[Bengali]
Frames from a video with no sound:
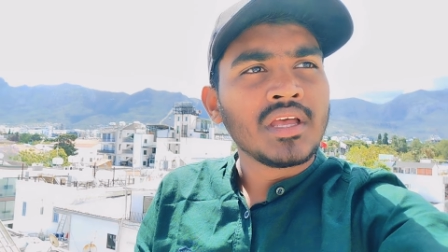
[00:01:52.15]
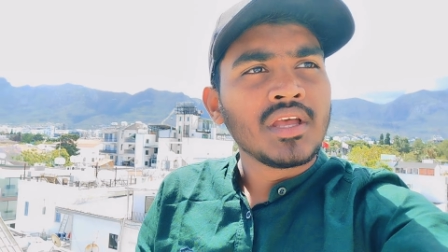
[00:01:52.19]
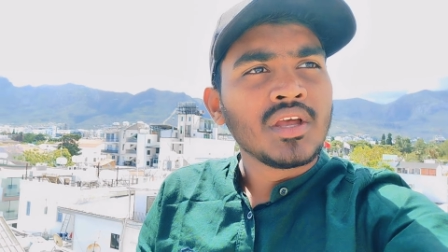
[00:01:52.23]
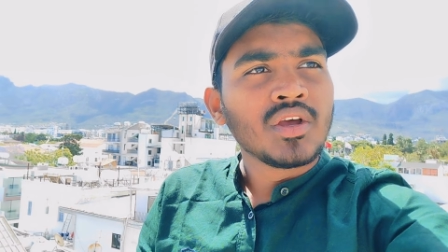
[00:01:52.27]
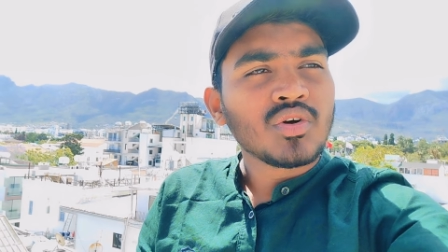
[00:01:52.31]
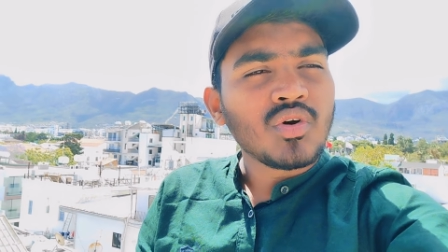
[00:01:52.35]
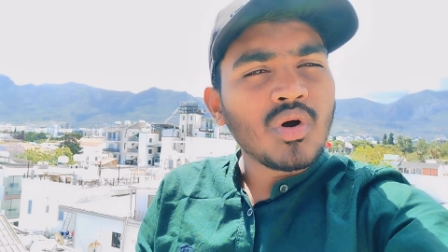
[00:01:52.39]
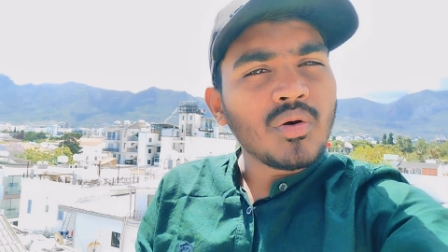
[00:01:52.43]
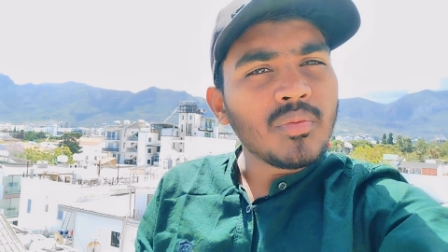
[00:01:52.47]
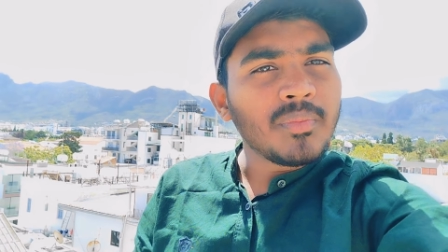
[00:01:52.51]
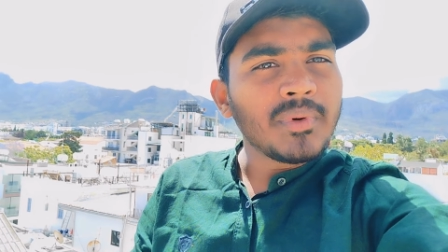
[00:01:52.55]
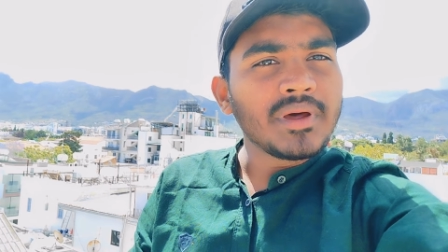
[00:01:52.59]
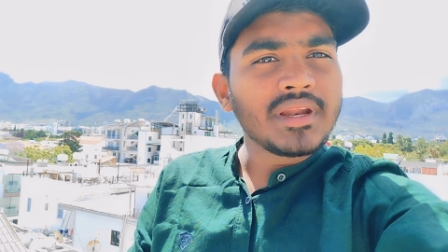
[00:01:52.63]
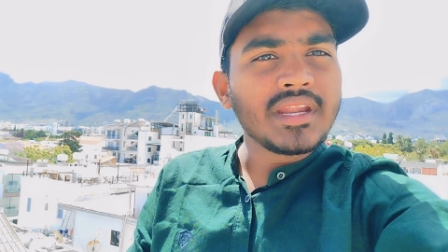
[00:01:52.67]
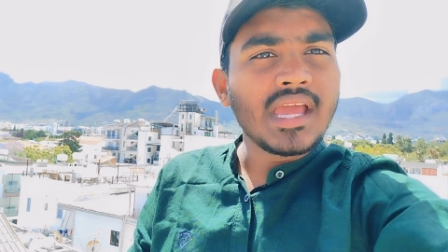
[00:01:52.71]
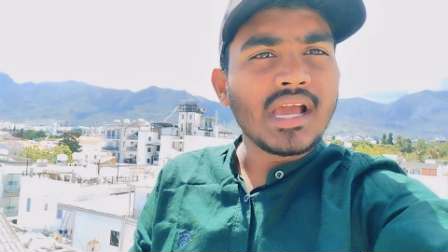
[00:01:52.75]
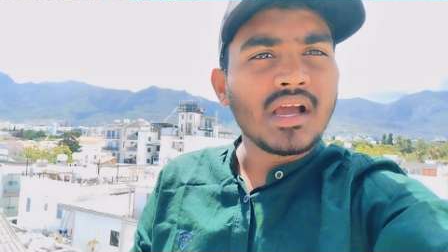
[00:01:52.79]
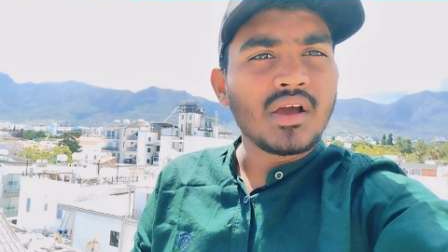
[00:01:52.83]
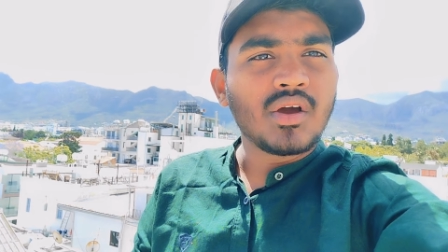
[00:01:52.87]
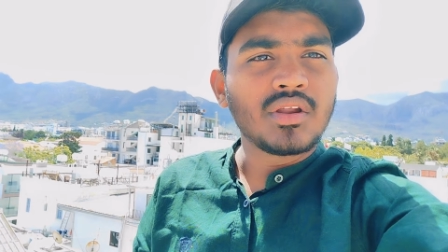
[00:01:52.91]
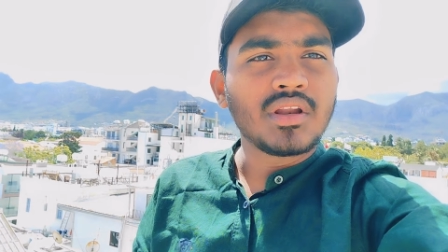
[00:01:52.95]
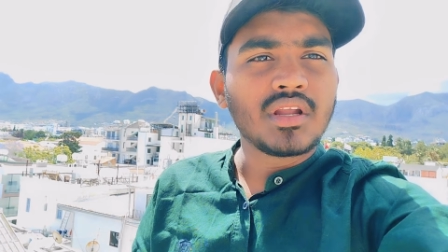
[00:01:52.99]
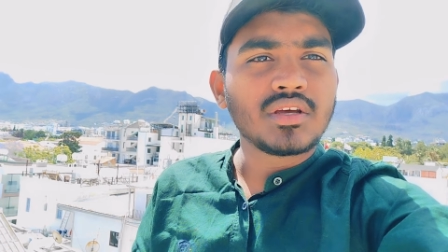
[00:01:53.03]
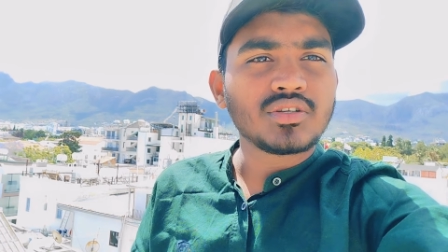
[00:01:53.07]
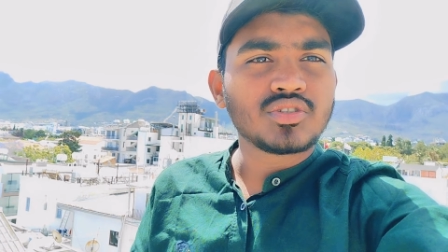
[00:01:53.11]
কোম্পানি এক
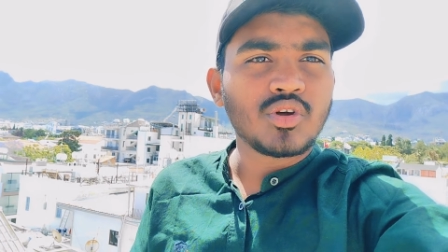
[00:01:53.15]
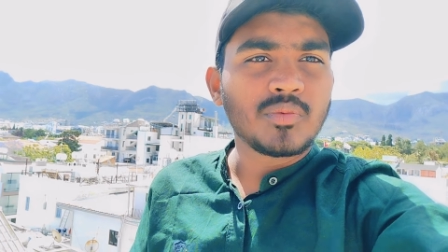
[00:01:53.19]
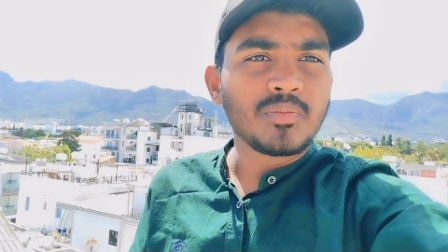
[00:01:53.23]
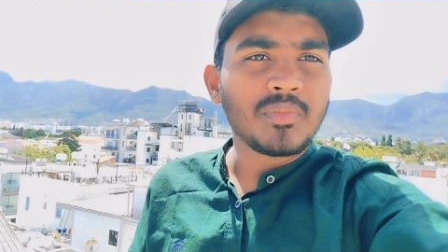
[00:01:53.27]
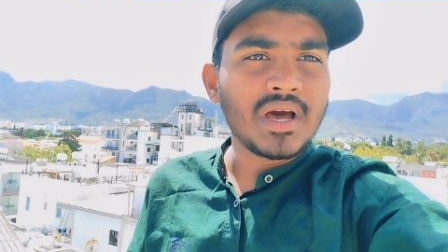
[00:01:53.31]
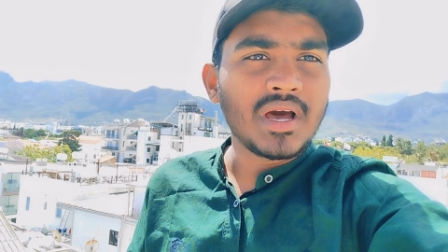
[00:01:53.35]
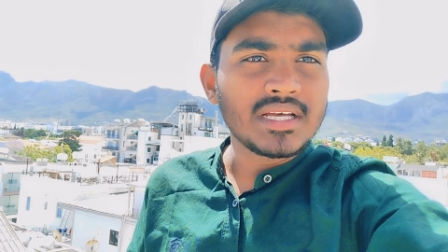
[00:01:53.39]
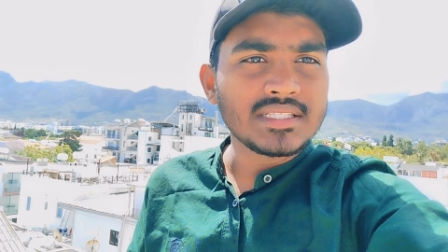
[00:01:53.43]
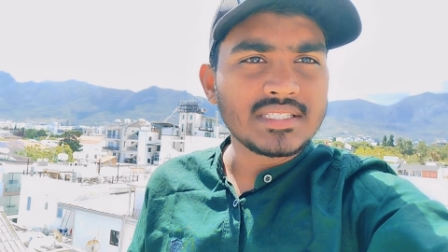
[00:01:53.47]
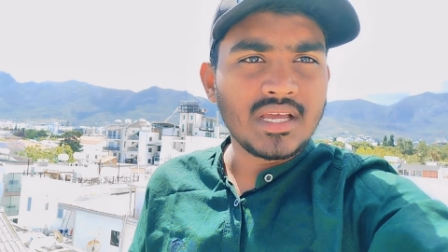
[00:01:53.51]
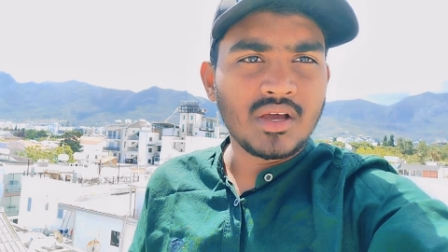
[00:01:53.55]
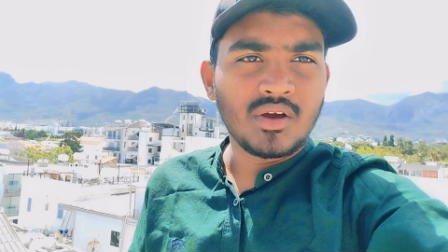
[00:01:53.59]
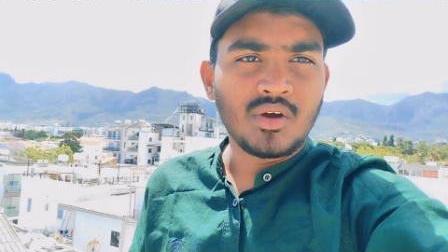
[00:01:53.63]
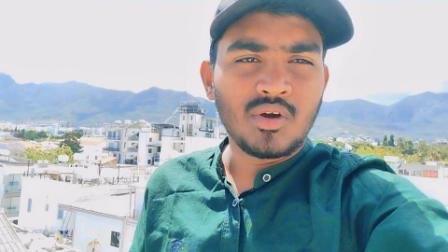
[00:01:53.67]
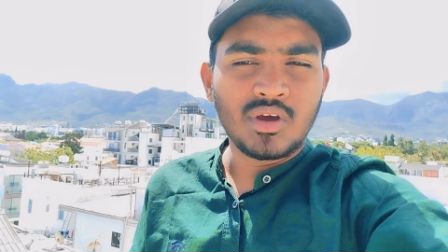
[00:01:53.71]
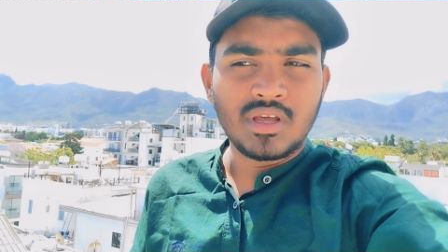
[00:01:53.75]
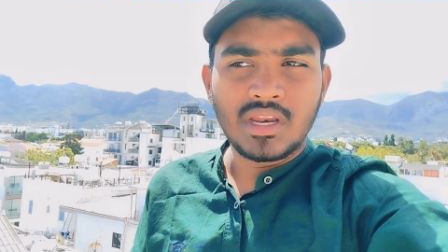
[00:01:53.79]
হয় না সব কাজ এক হয় না আমি